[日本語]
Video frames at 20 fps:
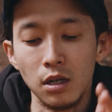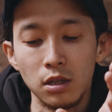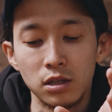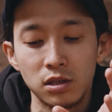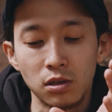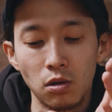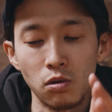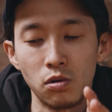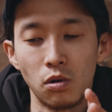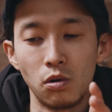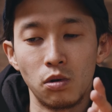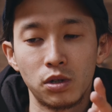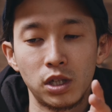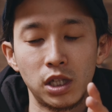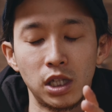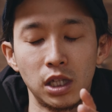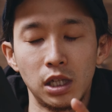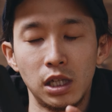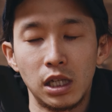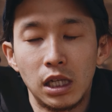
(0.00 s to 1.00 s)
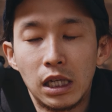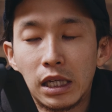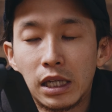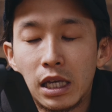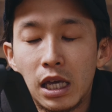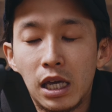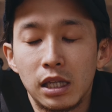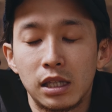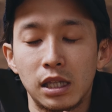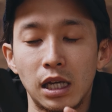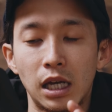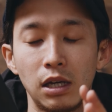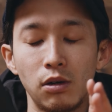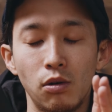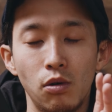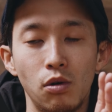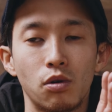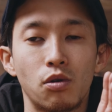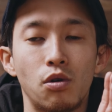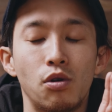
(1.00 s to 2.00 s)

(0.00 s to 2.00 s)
すごく大きい携帯を